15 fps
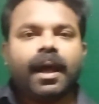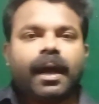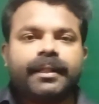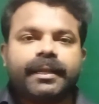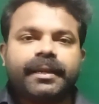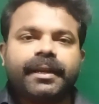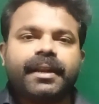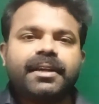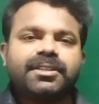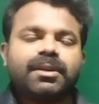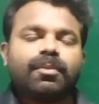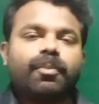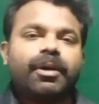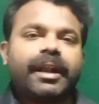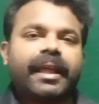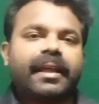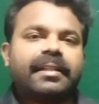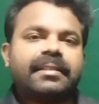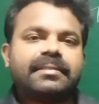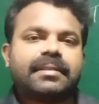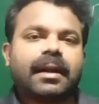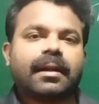அந்த இந்தியன் நேஷனல் மூமெண்ட்
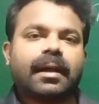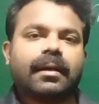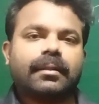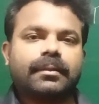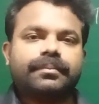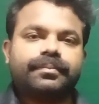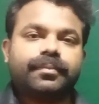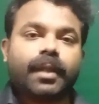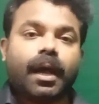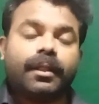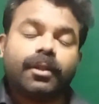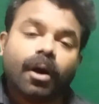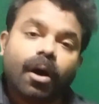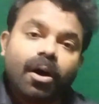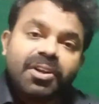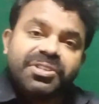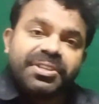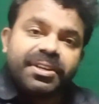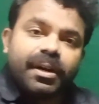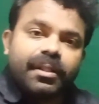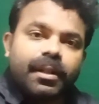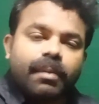எங்கேருந்து ஸ்டார்ட் ஆகுது அந்த
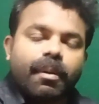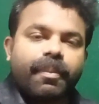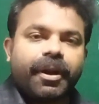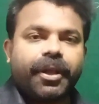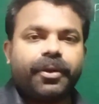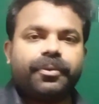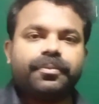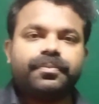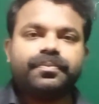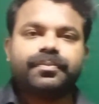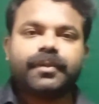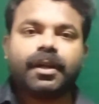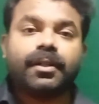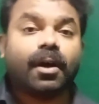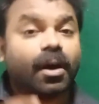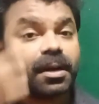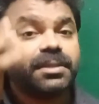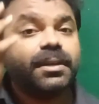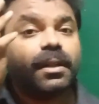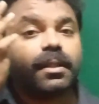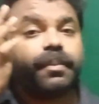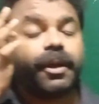ஆரிஜின்லேருந்து நம்ம படிக்கணும் அந்த
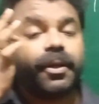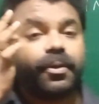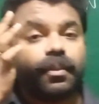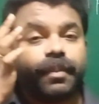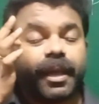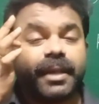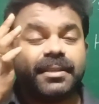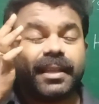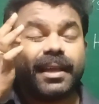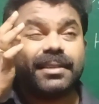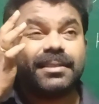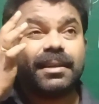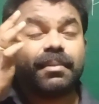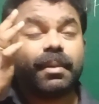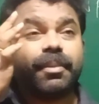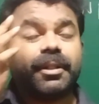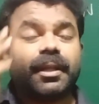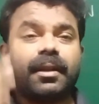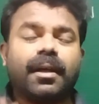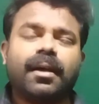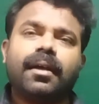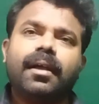ஆரிஜின்லேருந்து படிக்கணும் இப்போ எக்ஸாம்பிளாக
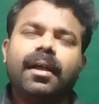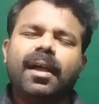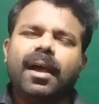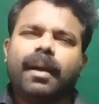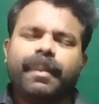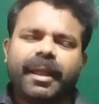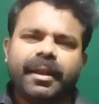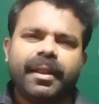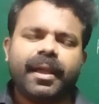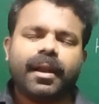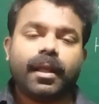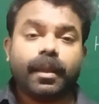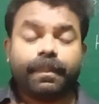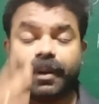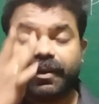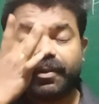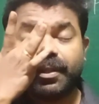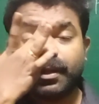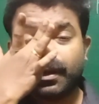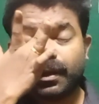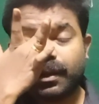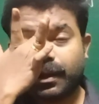பார்த்தீங்கன்னா அப்போ இந்தியாவில் எப்படி
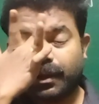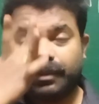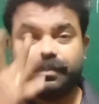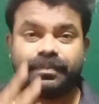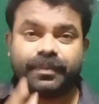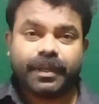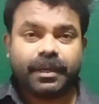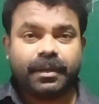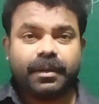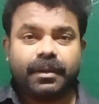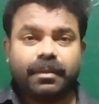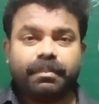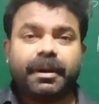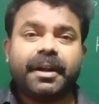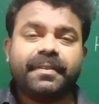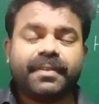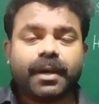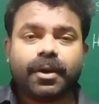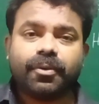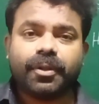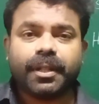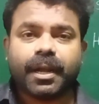வந்து
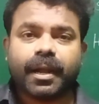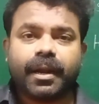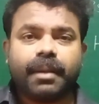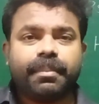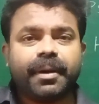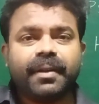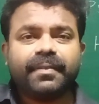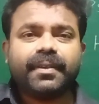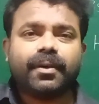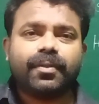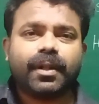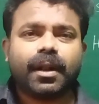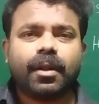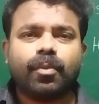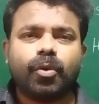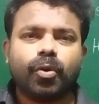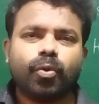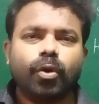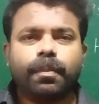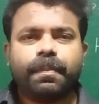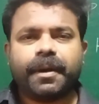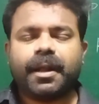பிரிட்டிஷ்காரங்க வந்தாங்க ஏன்னா பிரிட்டிஷ்காரங்க தான் நம்ம
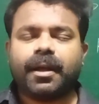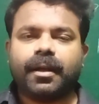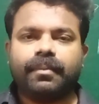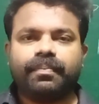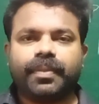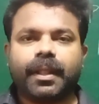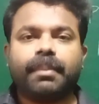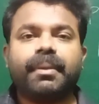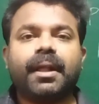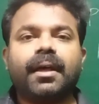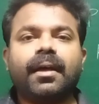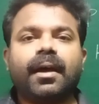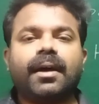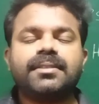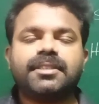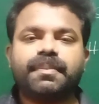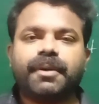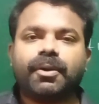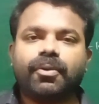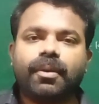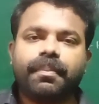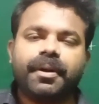ரூல் பண்ணாங்க நம்மளை ஆட்சி
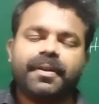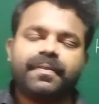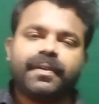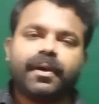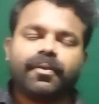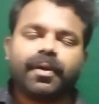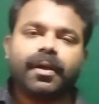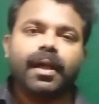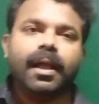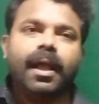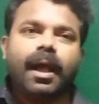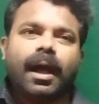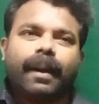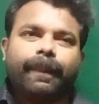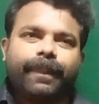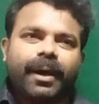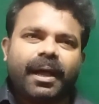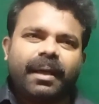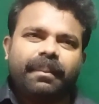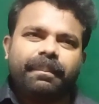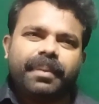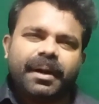பண்ணவங்க பிரிட்டிஷ்காரங்க அப்போ
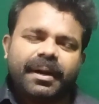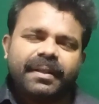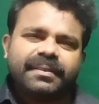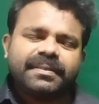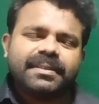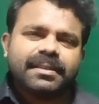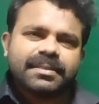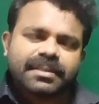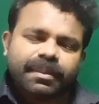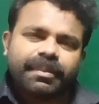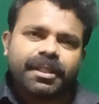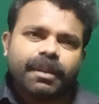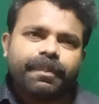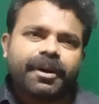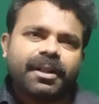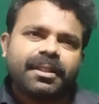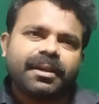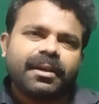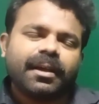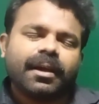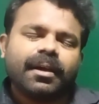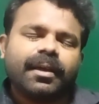பிரிட்டிஷ் சம்மந்தப்பட்டது
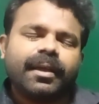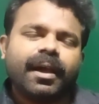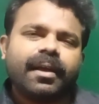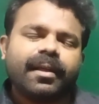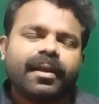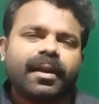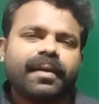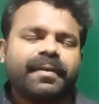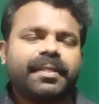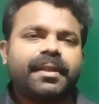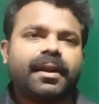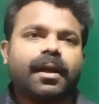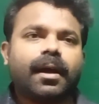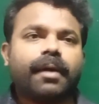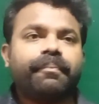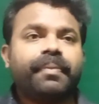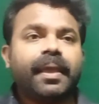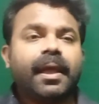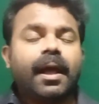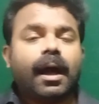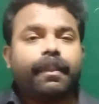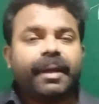யார் யாரெல்லாம் வந்திருக்காங்க
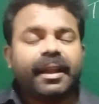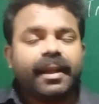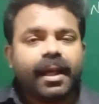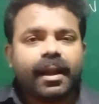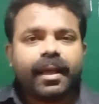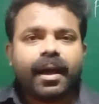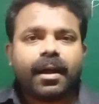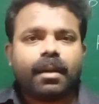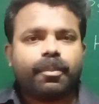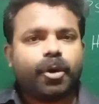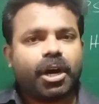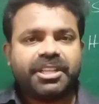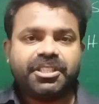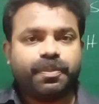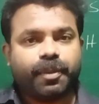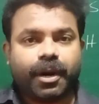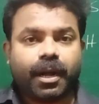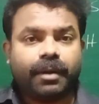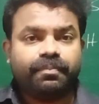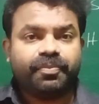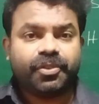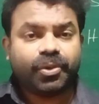அப்போ இந்தியாவில் யார் அப்போ ஆட்சி பண்ணா
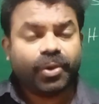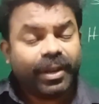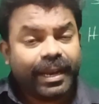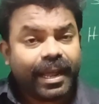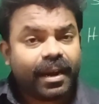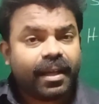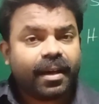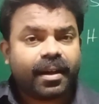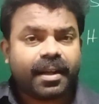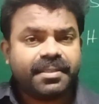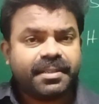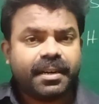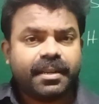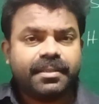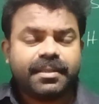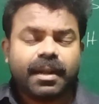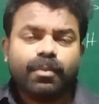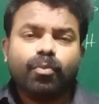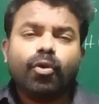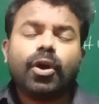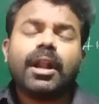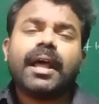ஸோ இந்தியாவில் யார் ஆட்சி நடந்துச்சுன்னா
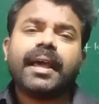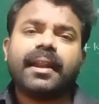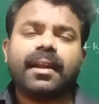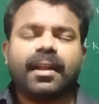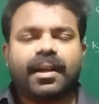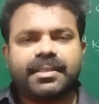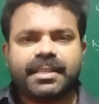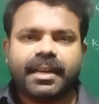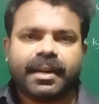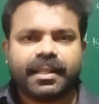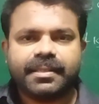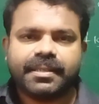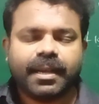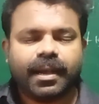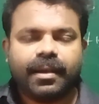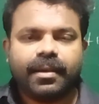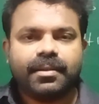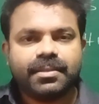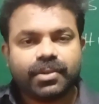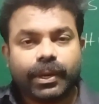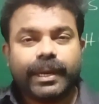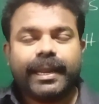முகலாயர்கள் ஆட்சி நடந்துச்சா
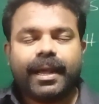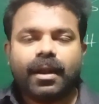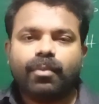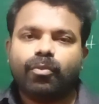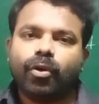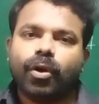ஸோ இந்தியாவில்